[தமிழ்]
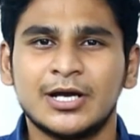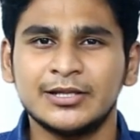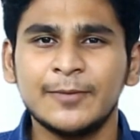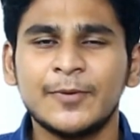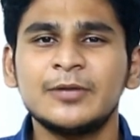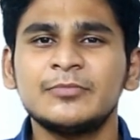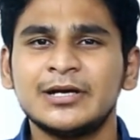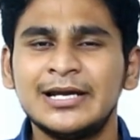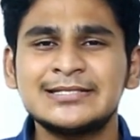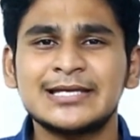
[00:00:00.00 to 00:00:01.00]
ஸோ அந்த படம்
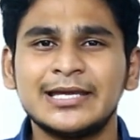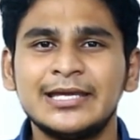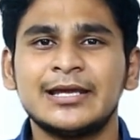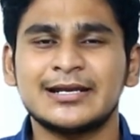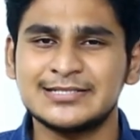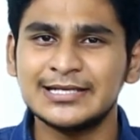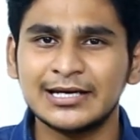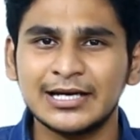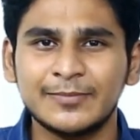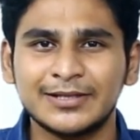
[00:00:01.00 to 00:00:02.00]
ரிலீஸ் ஆகி
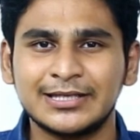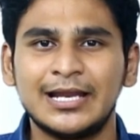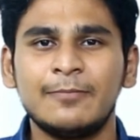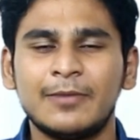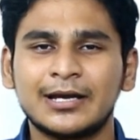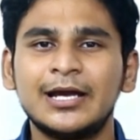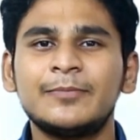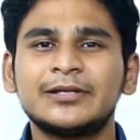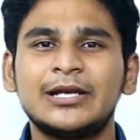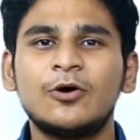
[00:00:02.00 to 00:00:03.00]
ரசிகர்கள் மத்தியில்
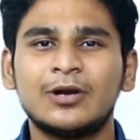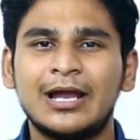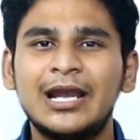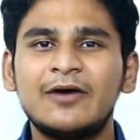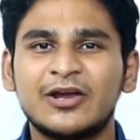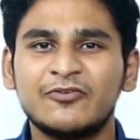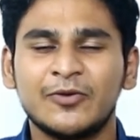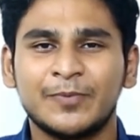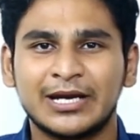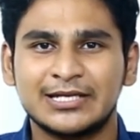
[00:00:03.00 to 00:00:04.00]
மக்கள் மத்தியில் ஒரு நல்ல
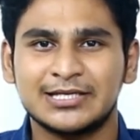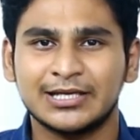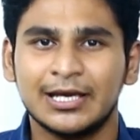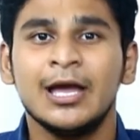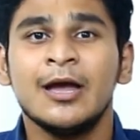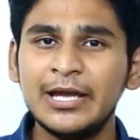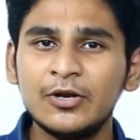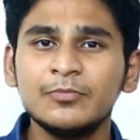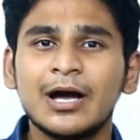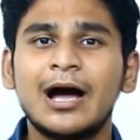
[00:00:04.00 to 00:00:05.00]
வரவேற்பு கிடைச்சிருக்கு
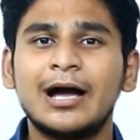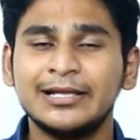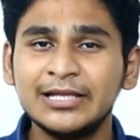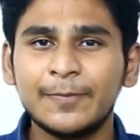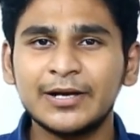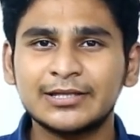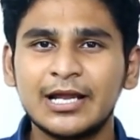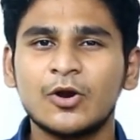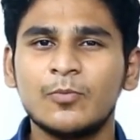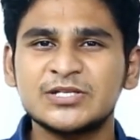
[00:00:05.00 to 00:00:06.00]
மேலும் இந்த
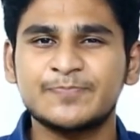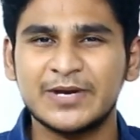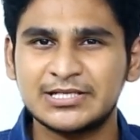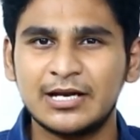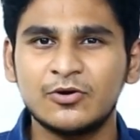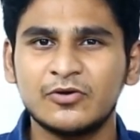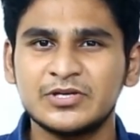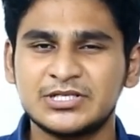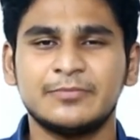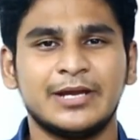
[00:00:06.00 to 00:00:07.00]
படத்துல ரொம்ப ஸ்பெஷலான ஒரு
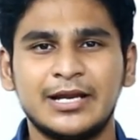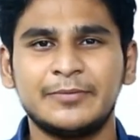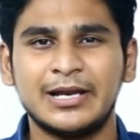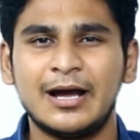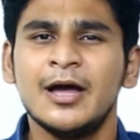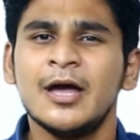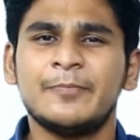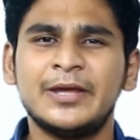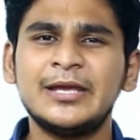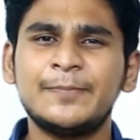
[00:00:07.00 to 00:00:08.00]
விஷயம் என்ன அப்படின்னா
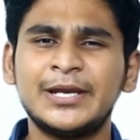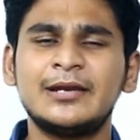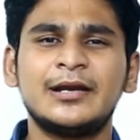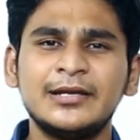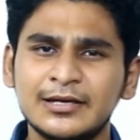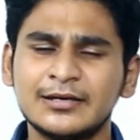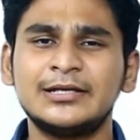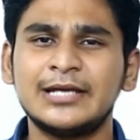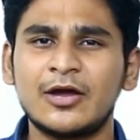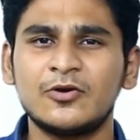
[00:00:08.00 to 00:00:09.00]
பெரிய பெரிய
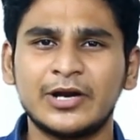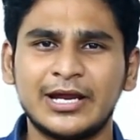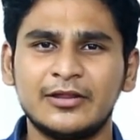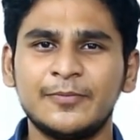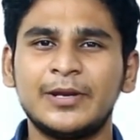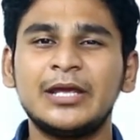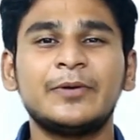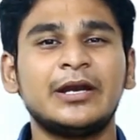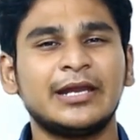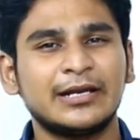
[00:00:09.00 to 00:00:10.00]
நடிகர்கள் யாரும் கிடையாது பெரிய
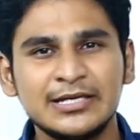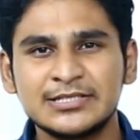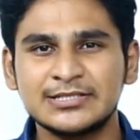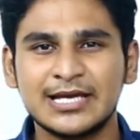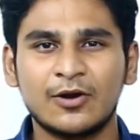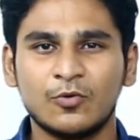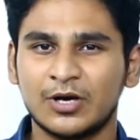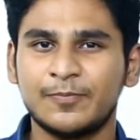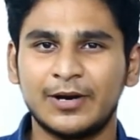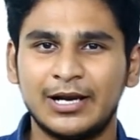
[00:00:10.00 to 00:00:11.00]
பெரிய டெக்னீஷியன்ஸ் யாரும்
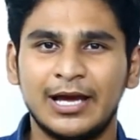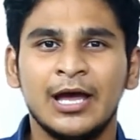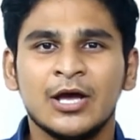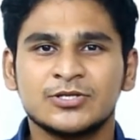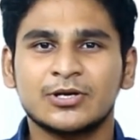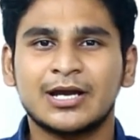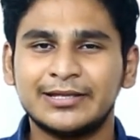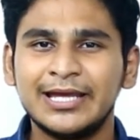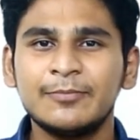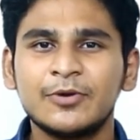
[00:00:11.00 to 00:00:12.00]
ஒர்க் பண்ணல ஸோ
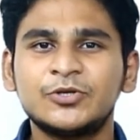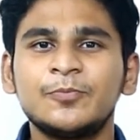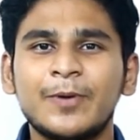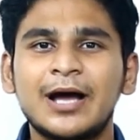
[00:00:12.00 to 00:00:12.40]
கதையை மட்டும்